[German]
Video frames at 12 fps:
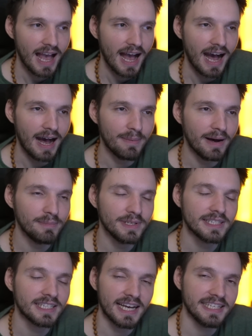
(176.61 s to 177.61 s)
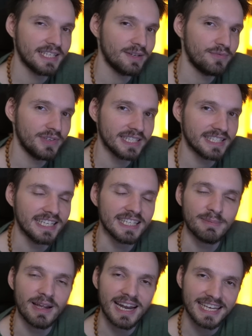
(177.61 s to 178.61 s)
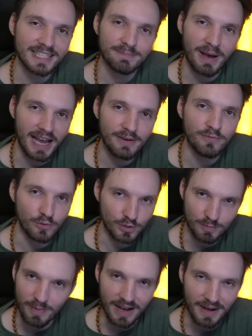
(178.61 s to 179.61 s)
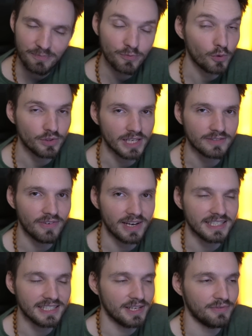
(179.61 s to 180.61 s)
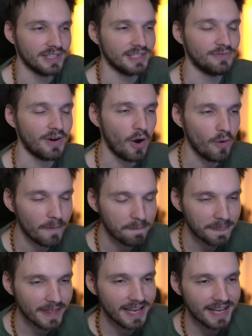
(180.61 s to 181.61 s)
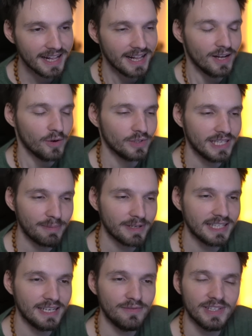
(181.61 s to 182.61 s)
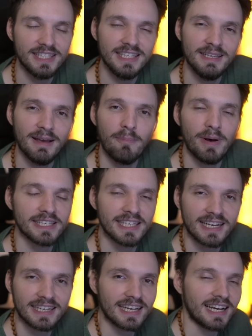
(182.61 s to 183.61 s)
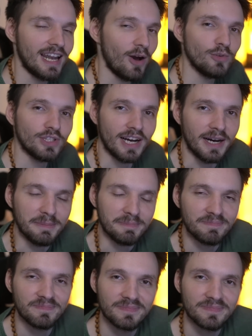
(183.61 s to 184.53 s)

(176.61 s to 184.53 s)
aber mit 13, 14 ist man leicht beeinflussbar und das war ich definitiv auch. Und ich habe gesehen, wie die ein paar Sachen geklaut haben.